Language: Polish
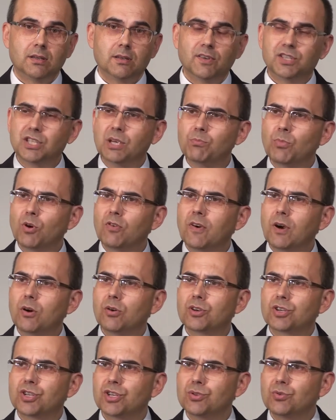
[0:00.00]
Wiecie, mowa o
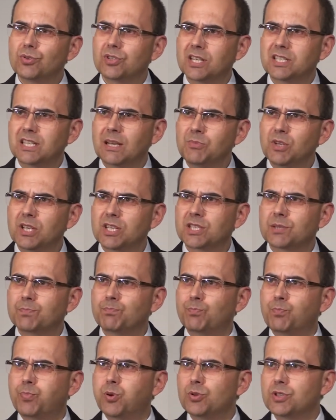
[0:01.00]
krzyżu czasami
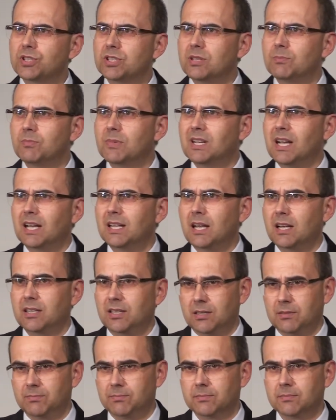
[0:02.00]
jest pustym
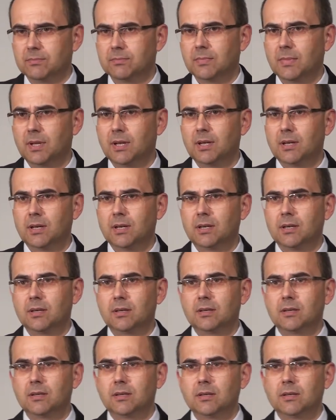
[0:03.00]
gadaniem
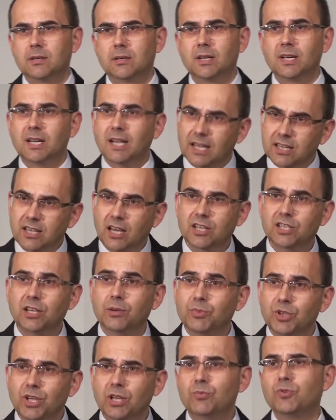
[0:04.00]

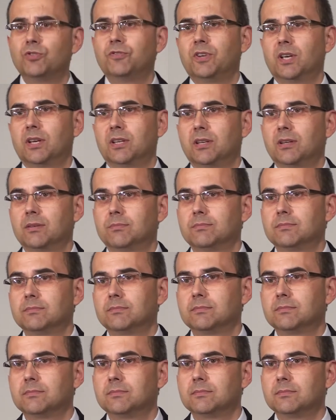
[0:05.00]
gadaniem, nie mówieniem.